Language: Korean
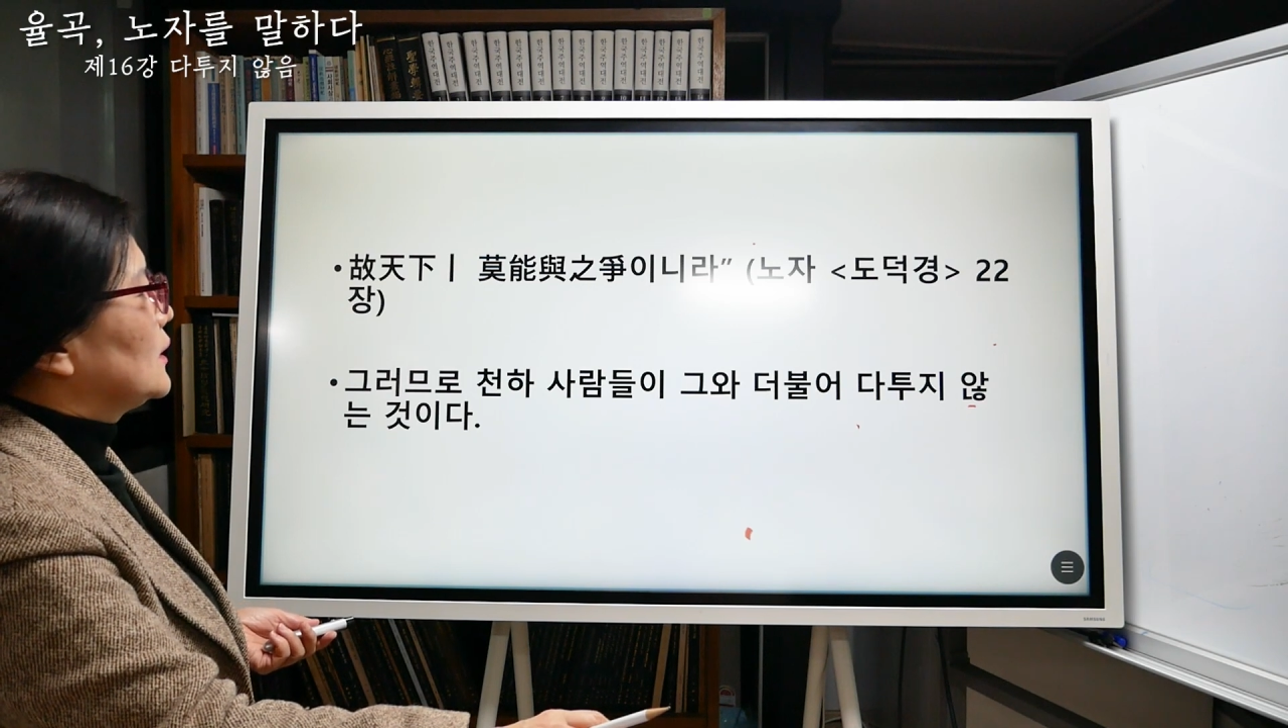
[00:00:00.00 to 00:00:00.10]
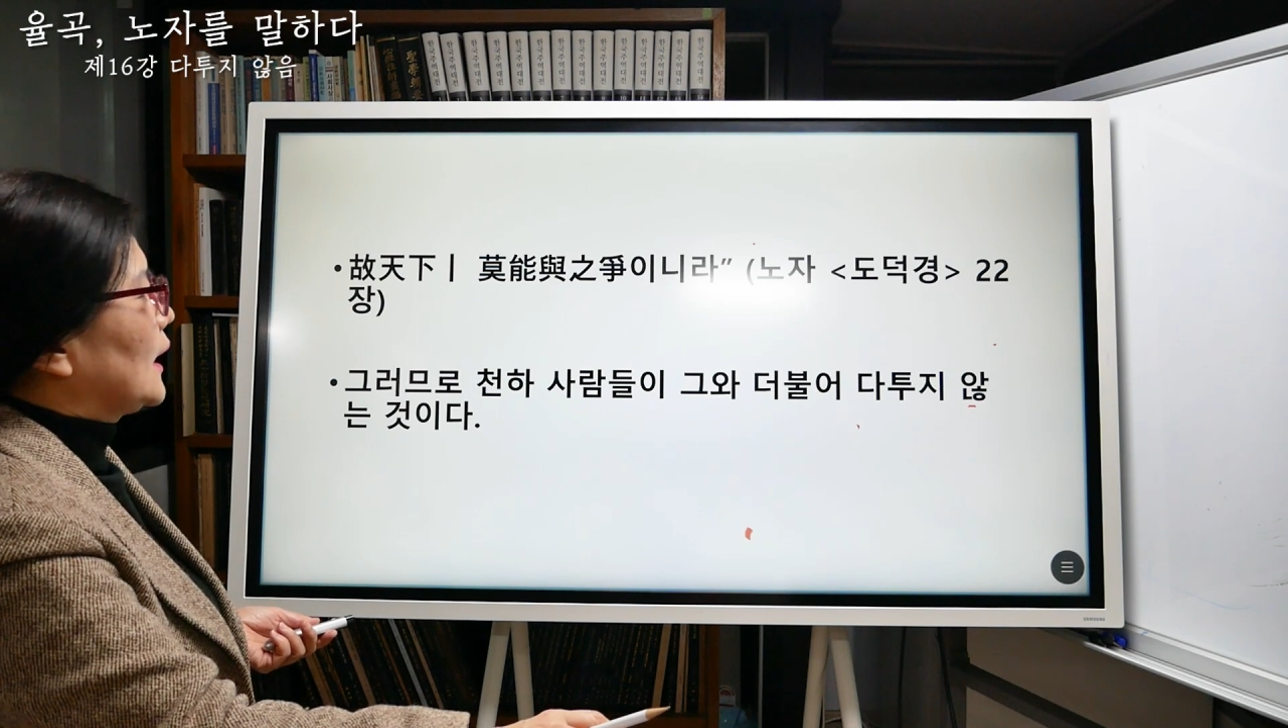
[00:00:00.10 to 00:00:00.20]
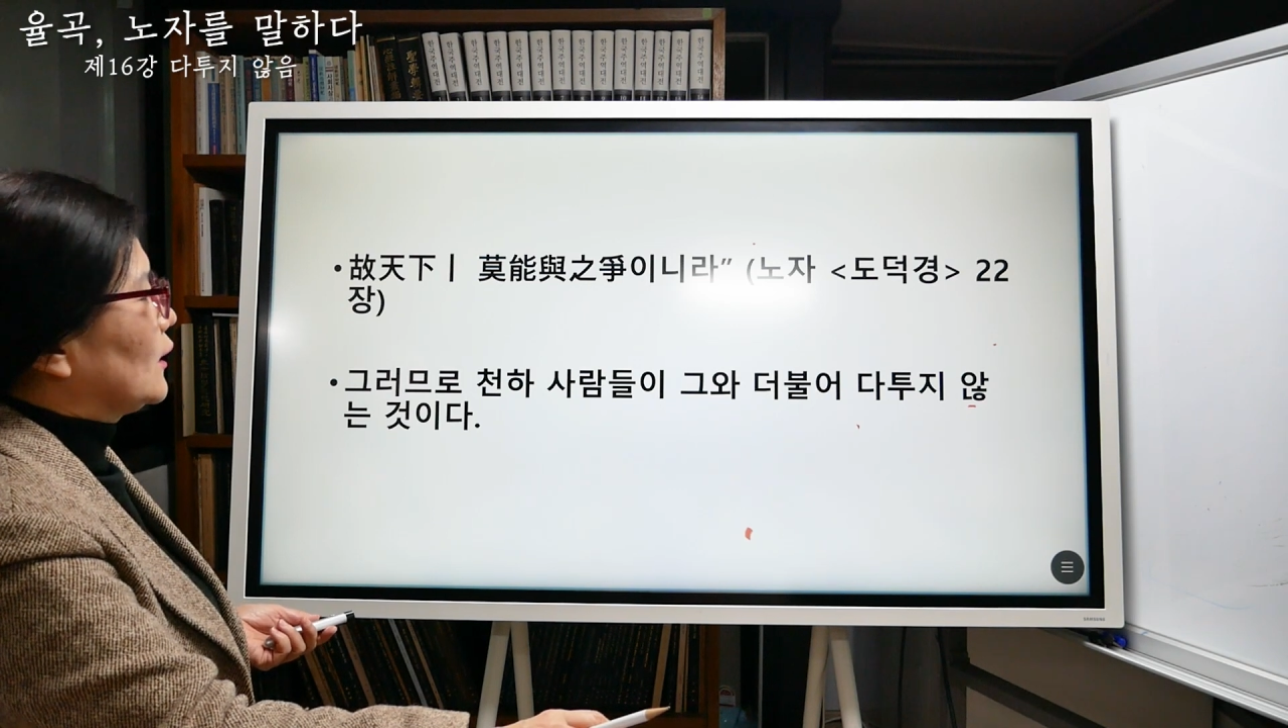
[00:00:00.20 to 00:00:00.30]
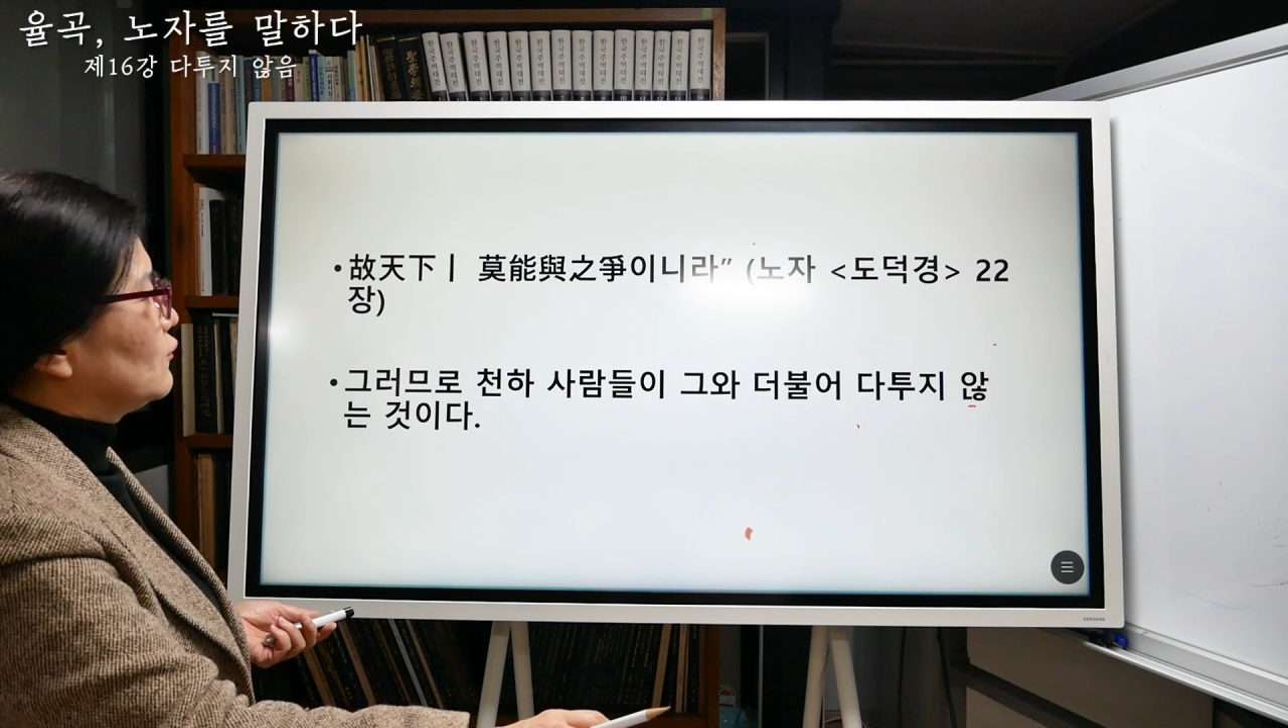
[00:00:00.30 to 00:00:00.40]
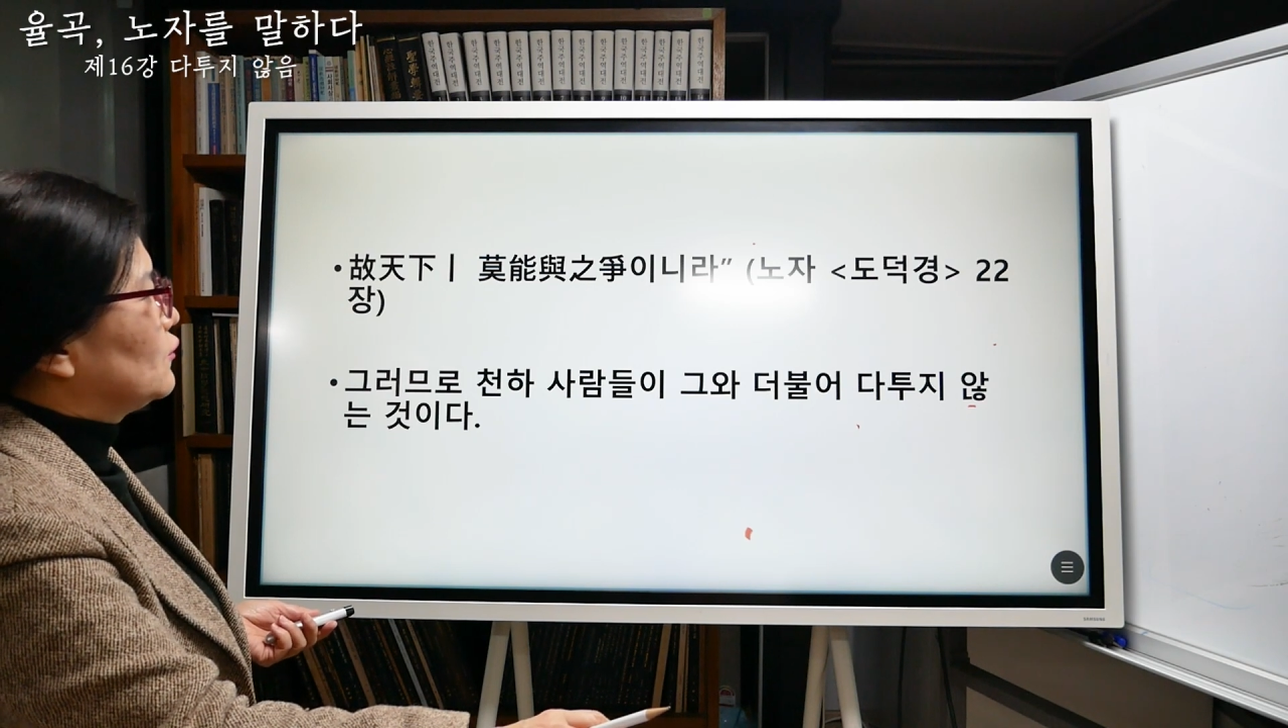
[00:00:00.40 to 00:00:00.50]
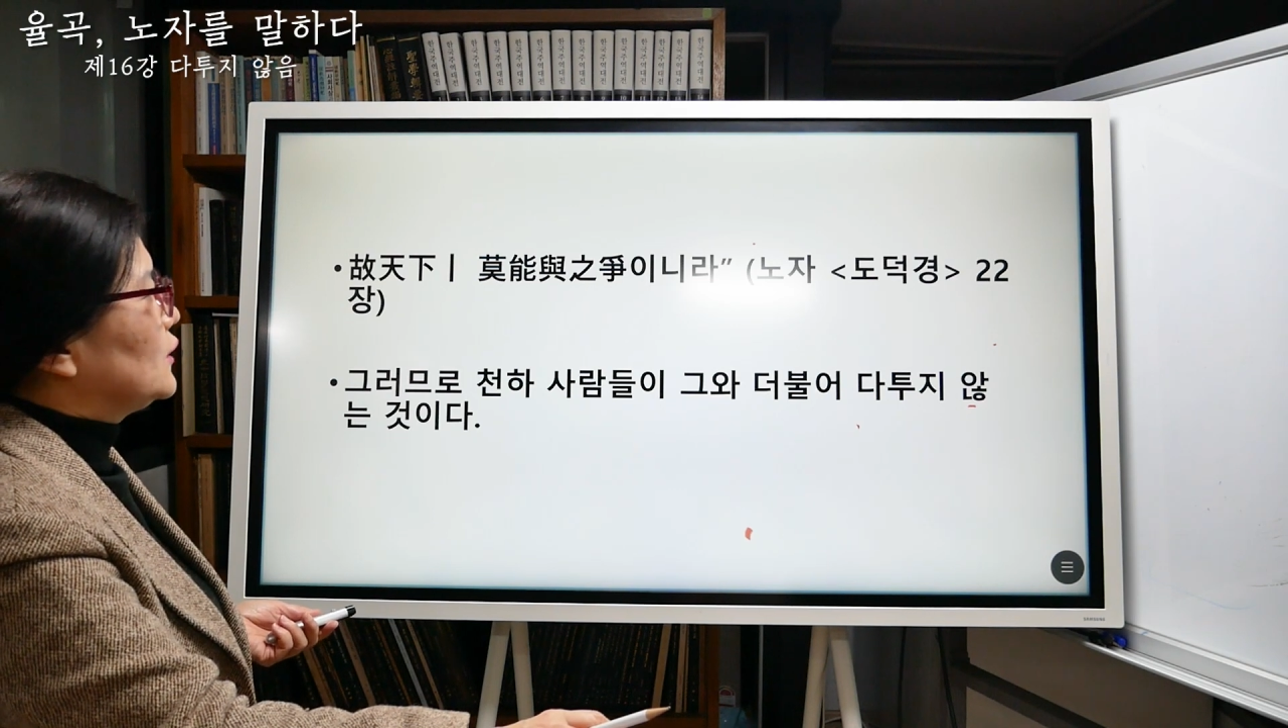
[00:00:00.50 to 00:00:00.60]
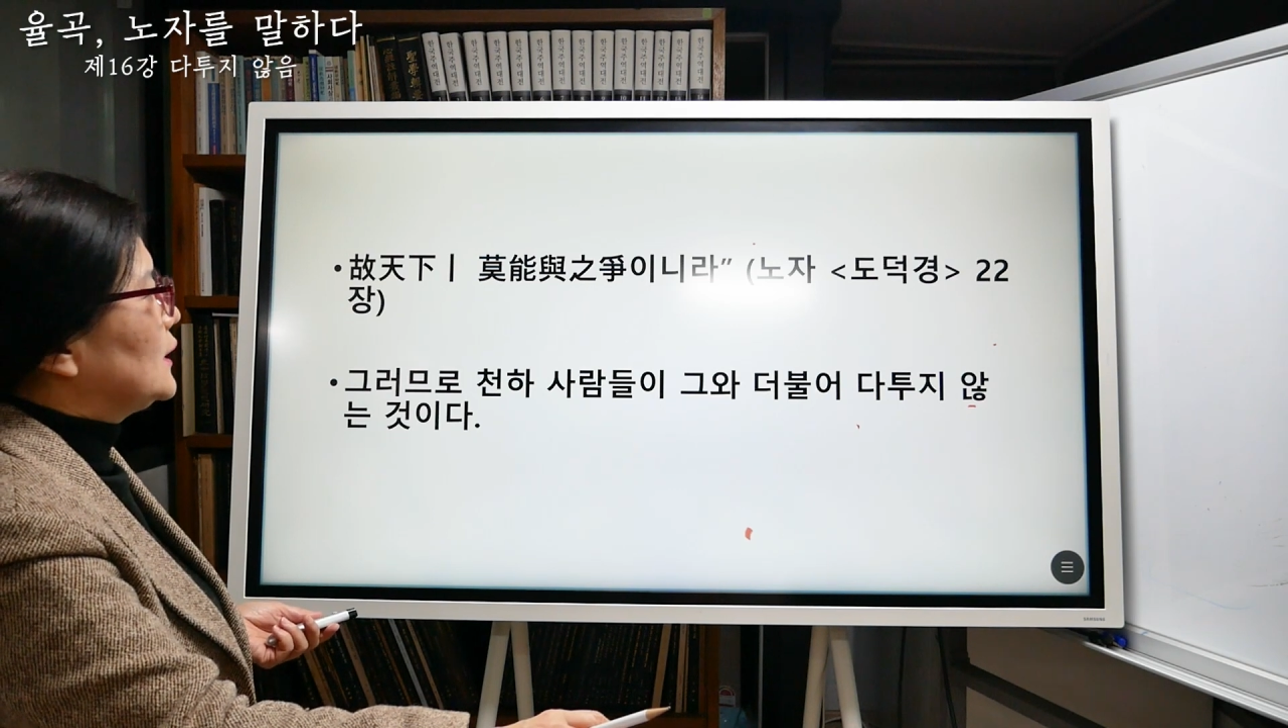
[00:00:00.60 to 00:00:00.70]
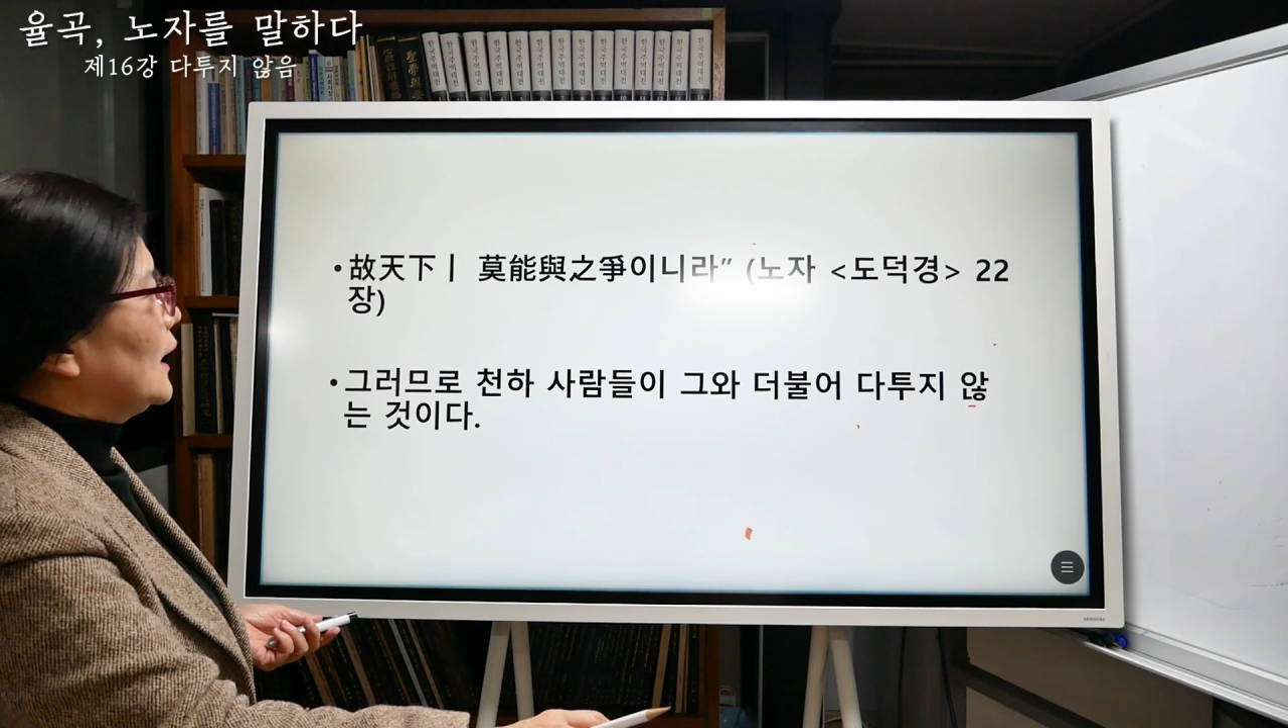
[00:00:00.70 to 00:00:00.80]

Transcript: 다투지